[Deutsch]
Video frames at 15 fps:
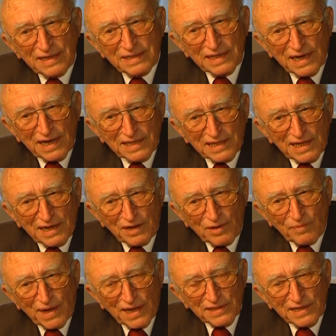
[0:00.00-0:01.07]
die hat einen
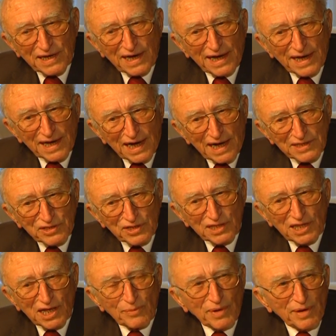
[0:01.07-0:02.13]
Mann geheiratet,
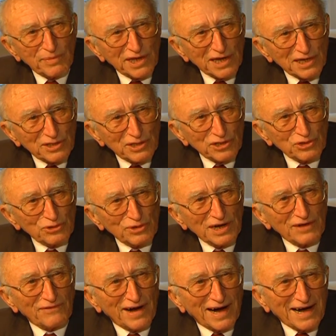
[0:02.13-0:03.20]
der bei mir in der
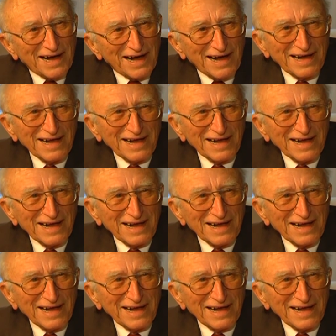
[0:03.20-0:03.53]
Schule war.